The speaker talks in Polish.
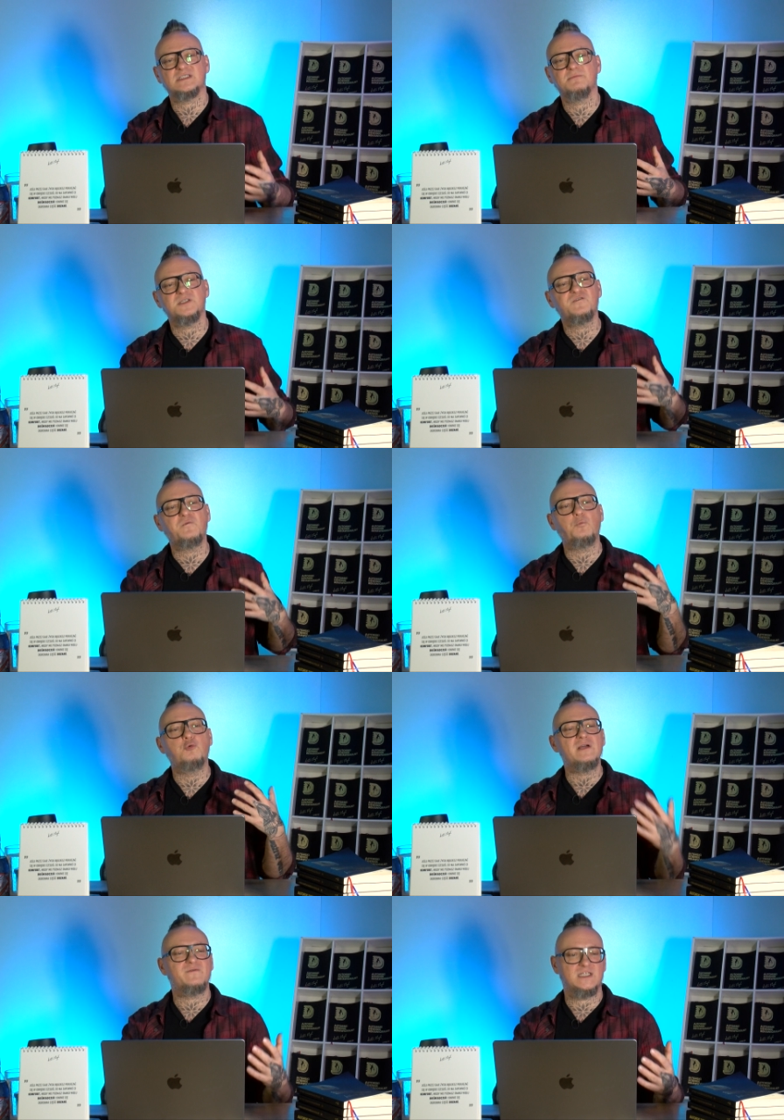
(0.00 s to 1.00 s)
chcemy mieć
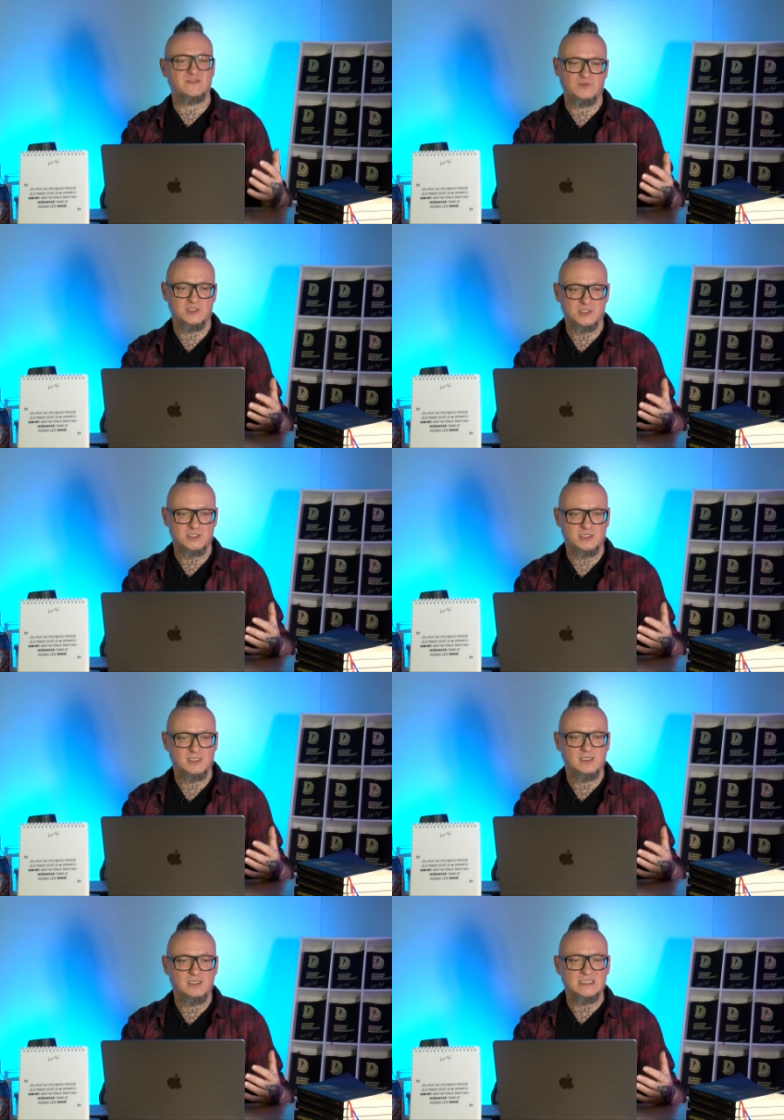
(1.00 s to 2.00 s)
wpływ na swoje życie,
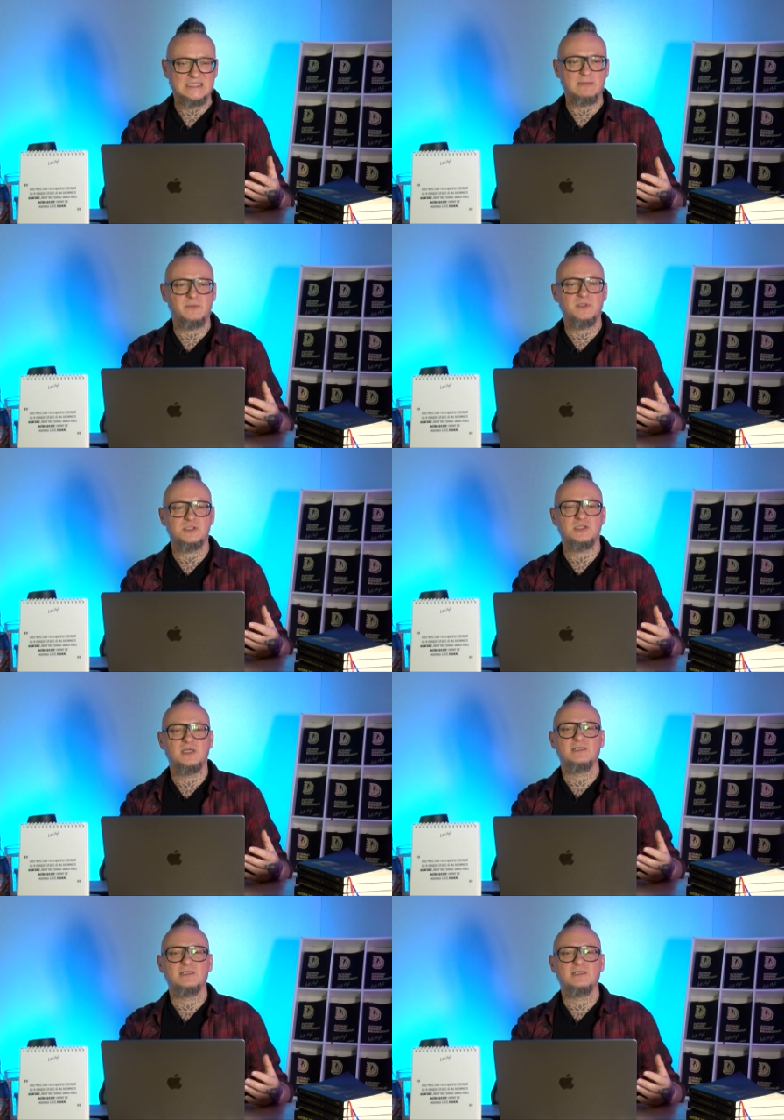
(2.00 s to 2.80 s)
chcemy być